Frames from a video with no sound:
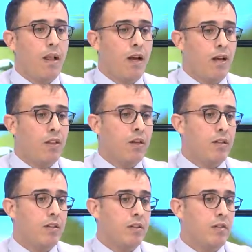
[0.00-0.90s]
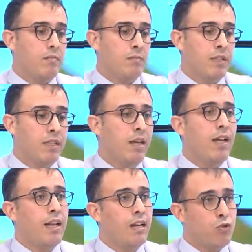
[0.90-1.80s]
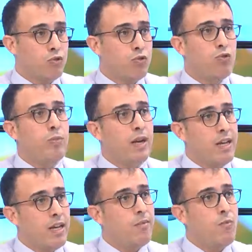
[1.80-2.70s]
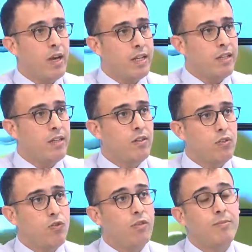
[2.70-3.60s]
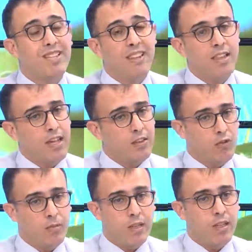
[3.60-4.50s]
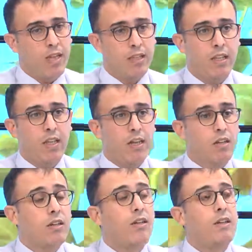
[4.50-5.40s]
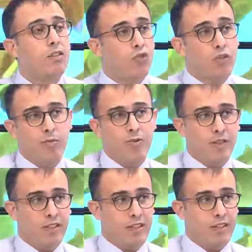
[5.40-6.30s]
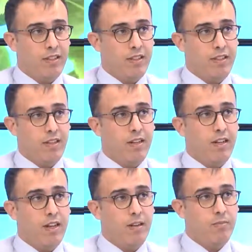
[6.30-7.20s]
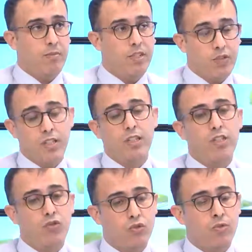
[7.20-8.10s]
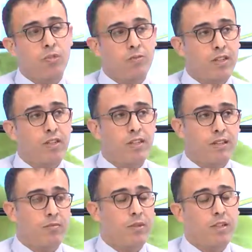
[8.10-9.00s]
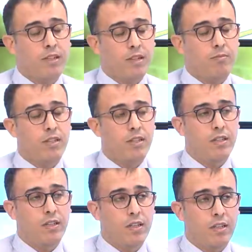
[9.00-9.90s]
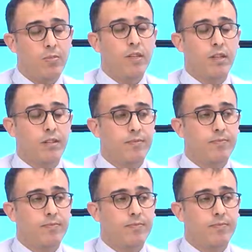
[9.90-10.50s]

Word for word: هذا بدل على اسلوب حياه معين وبالذات وبالذات قله شرب المي يعني أه. أهم شيء هي شرب المي بكمية كبيرة